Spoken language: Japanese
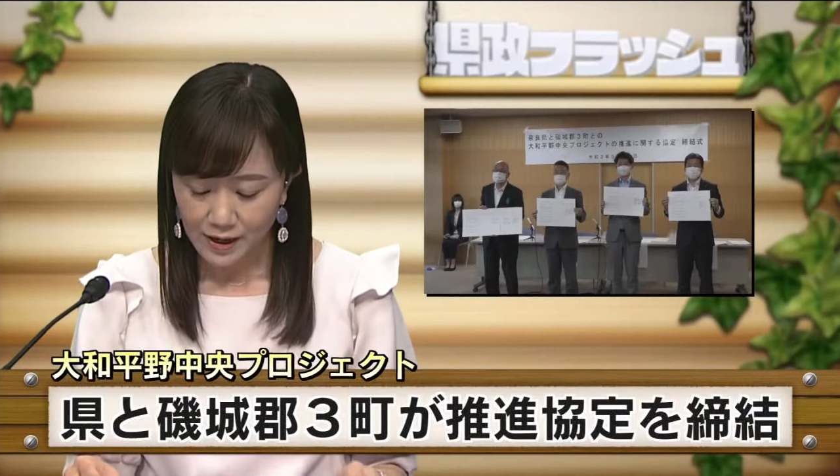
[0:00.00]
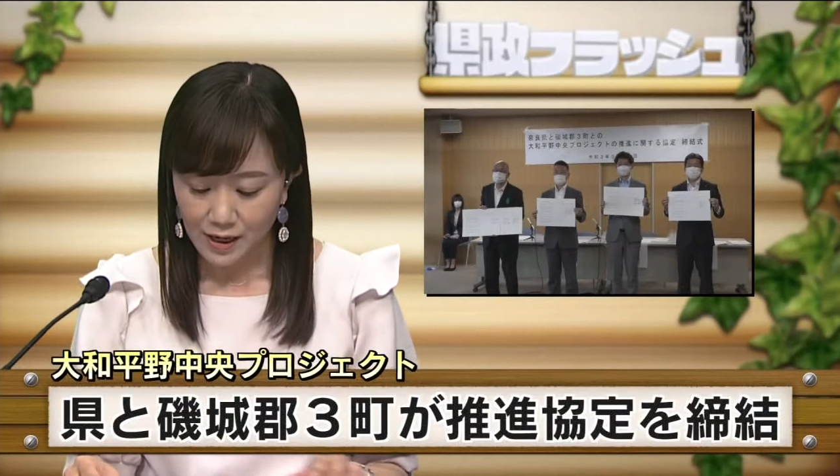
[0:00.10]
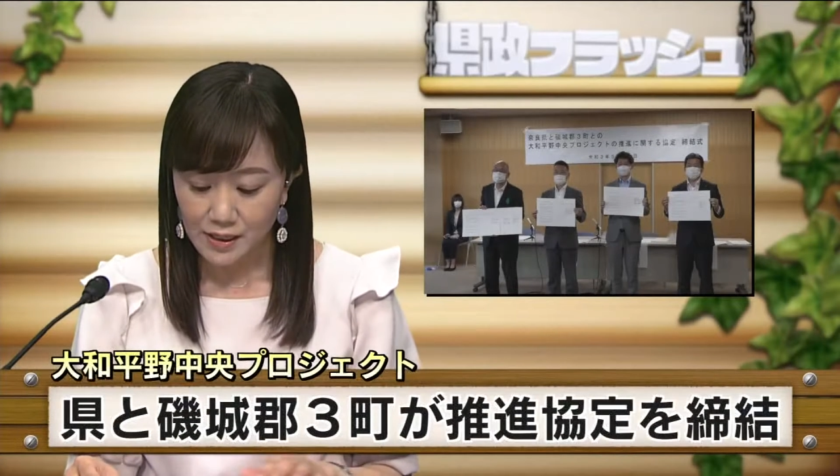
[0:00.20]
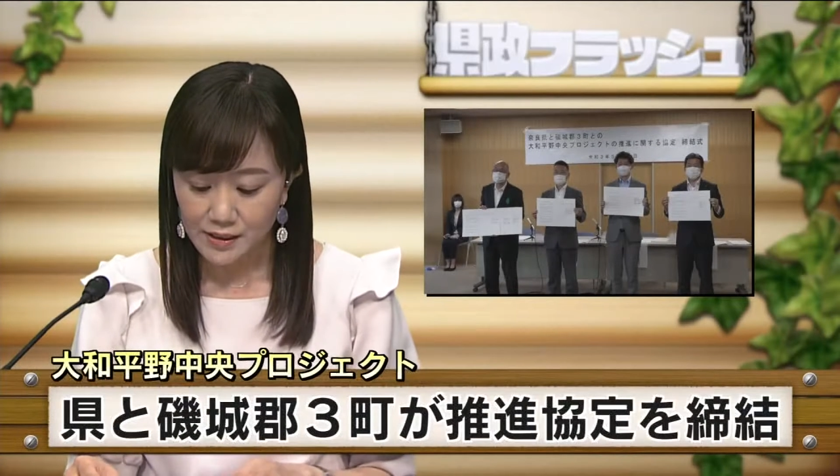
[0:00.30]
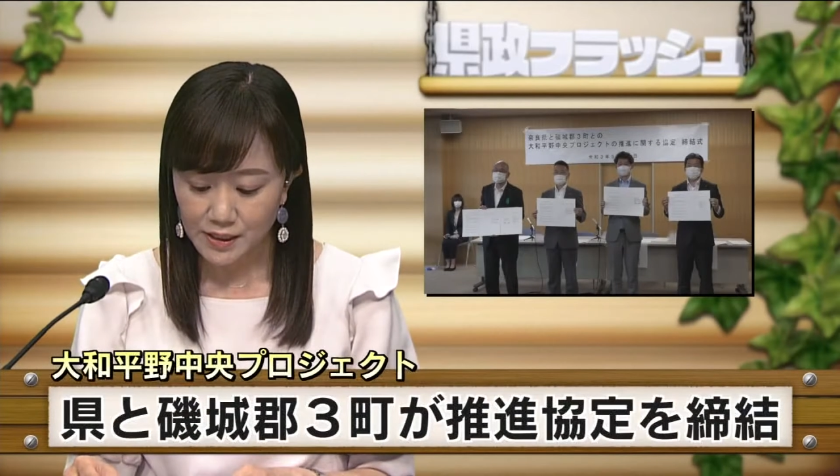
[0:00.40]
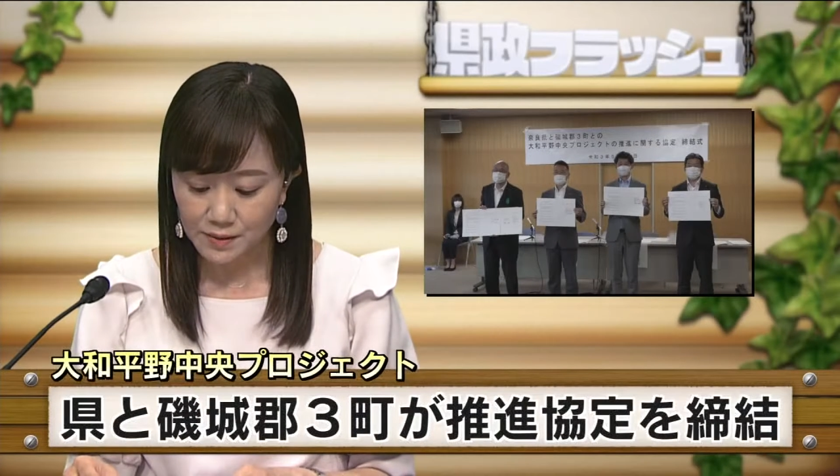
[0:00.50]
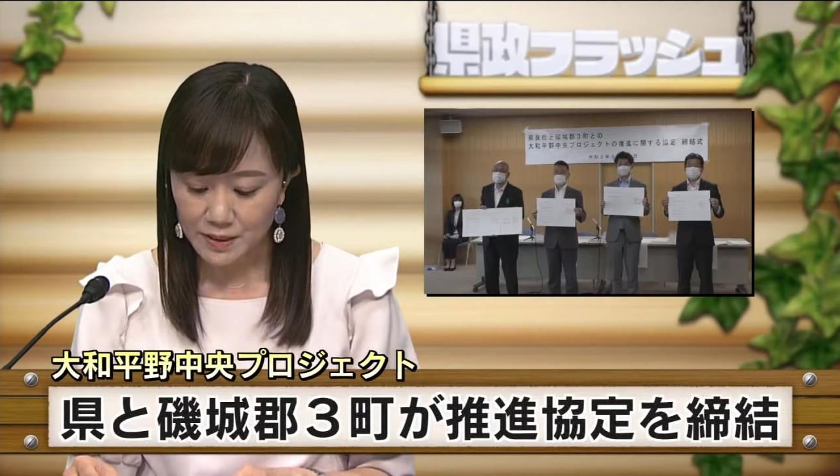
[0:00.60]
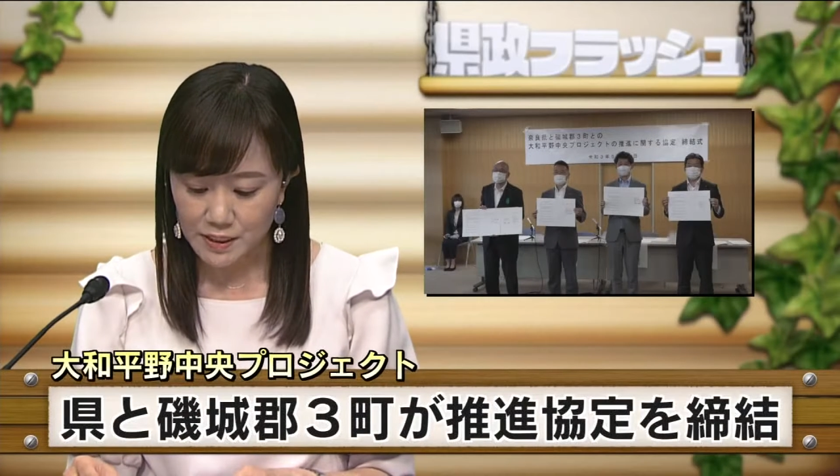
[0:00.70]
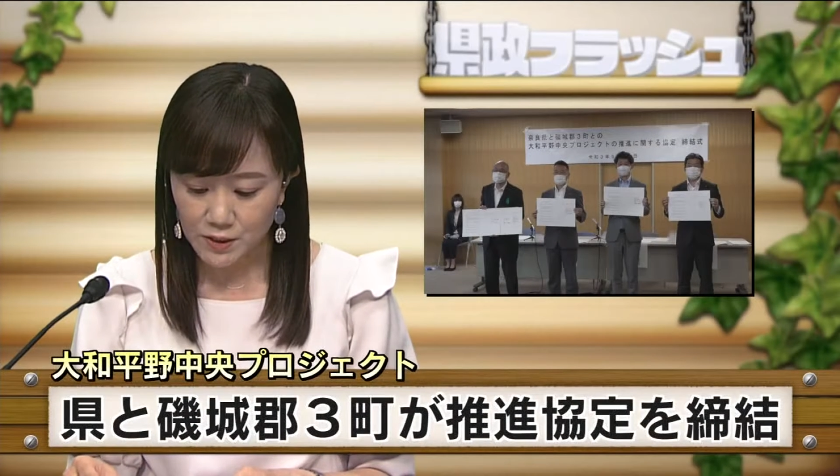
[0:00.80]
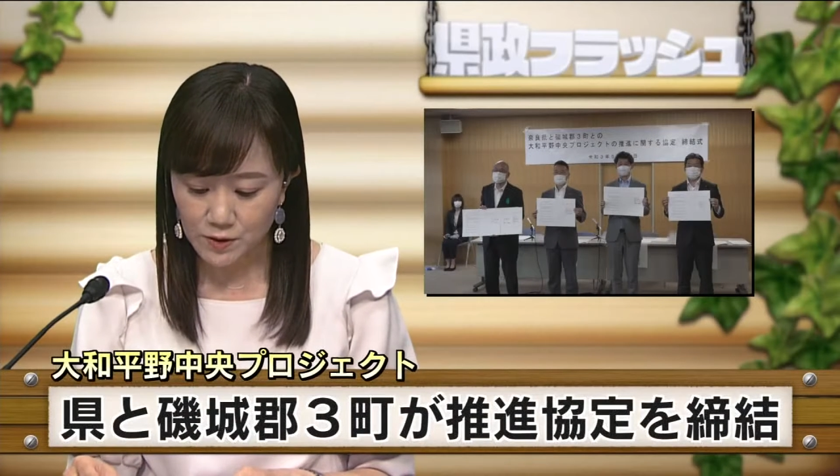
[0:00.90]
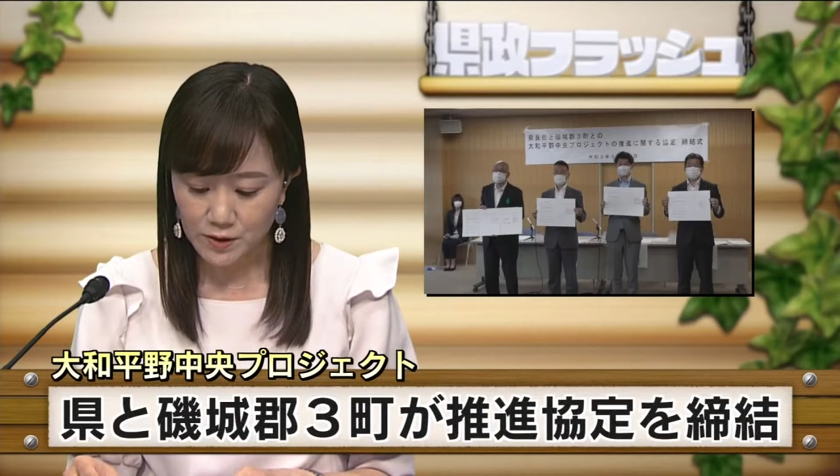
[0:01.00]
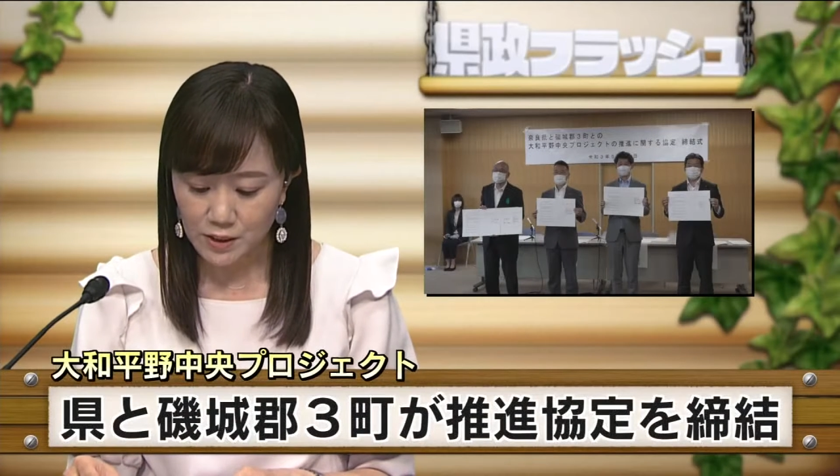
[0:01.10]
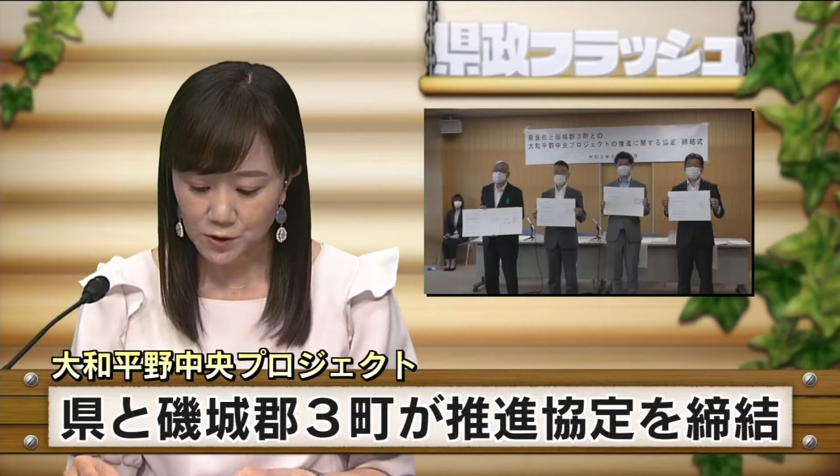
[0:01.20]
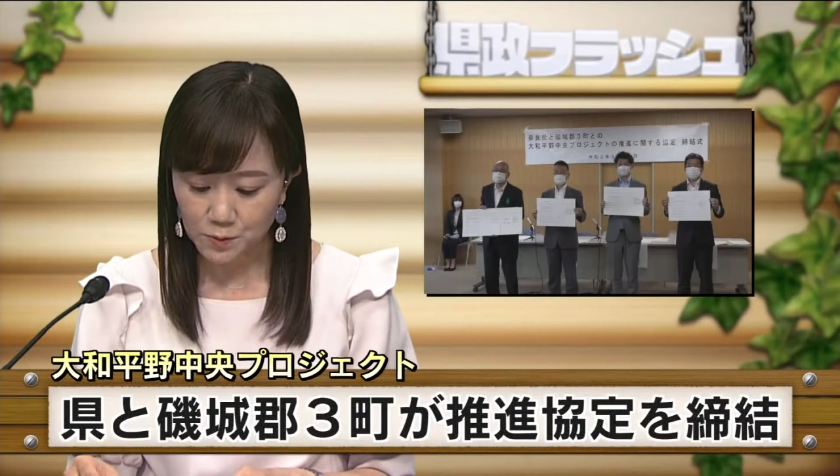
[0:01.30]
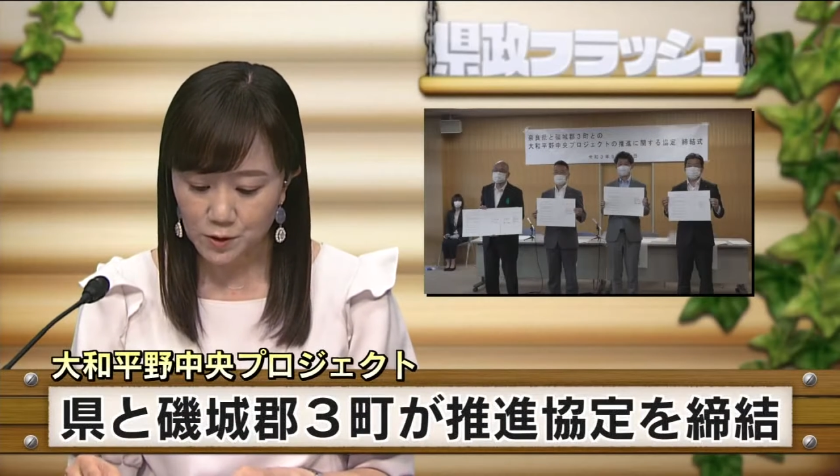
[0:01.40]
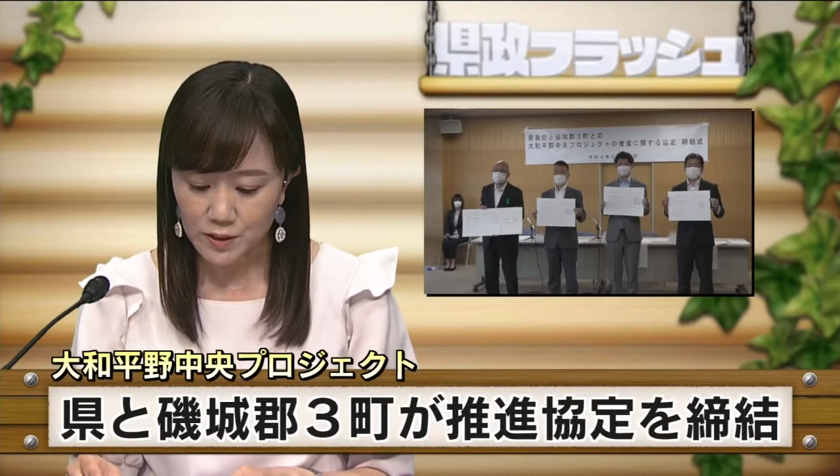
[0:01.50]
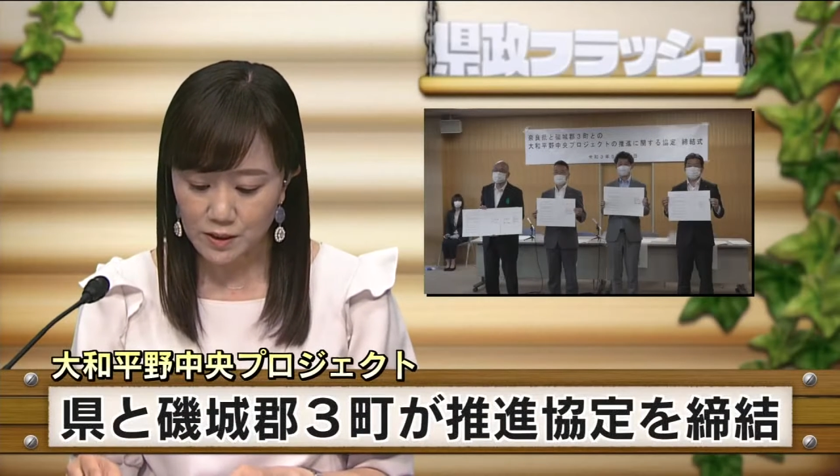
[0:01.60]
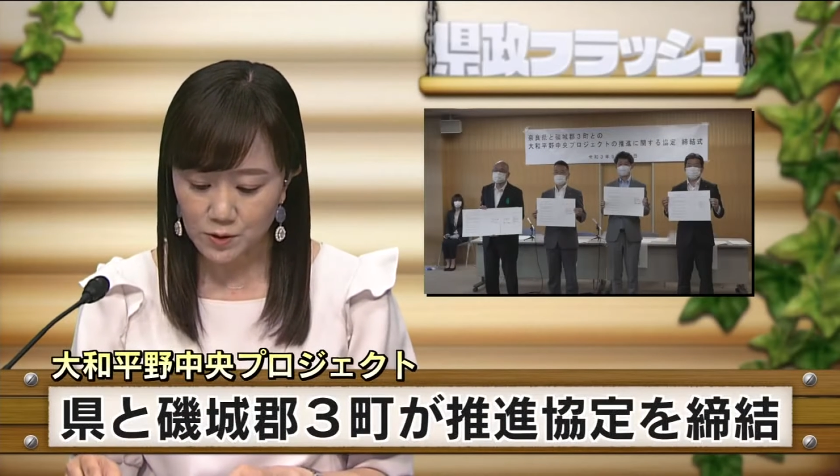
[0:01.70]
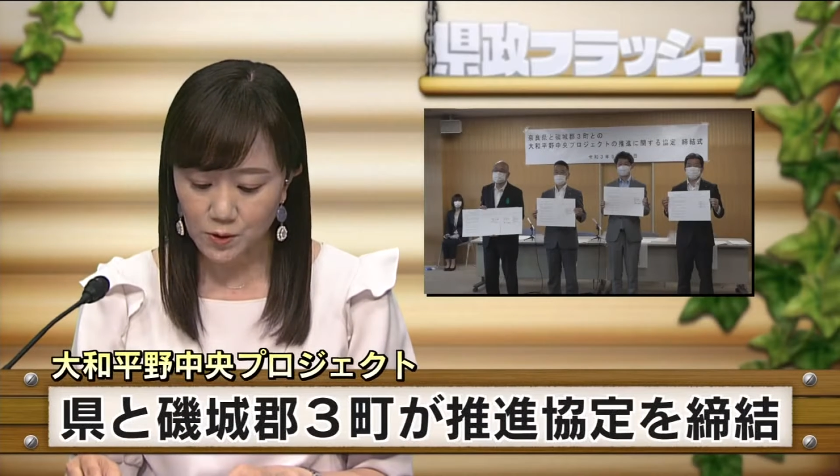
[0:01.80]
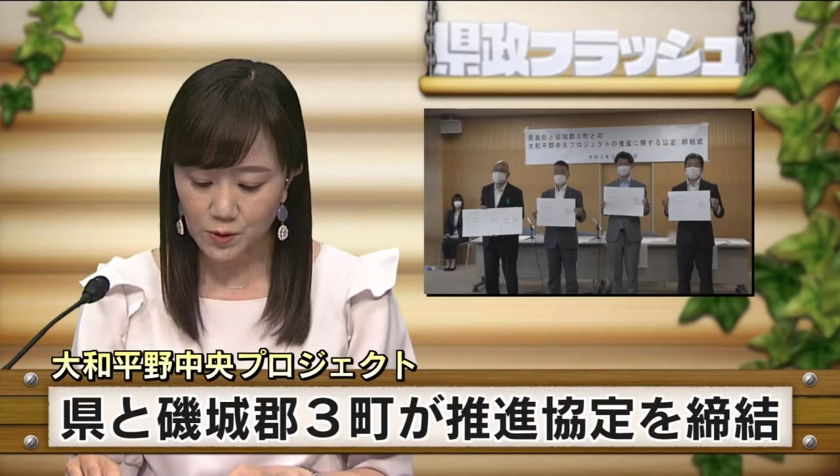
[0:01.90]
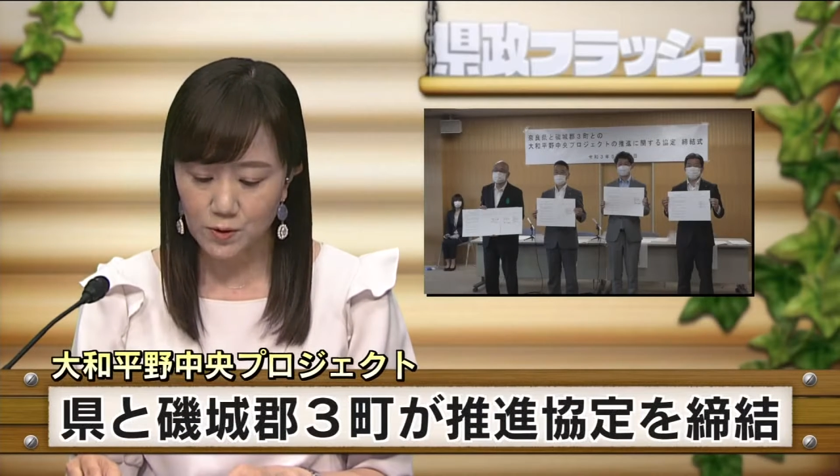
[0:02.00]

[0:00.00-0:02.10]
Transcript: 新たなまちづくりのプロジェクト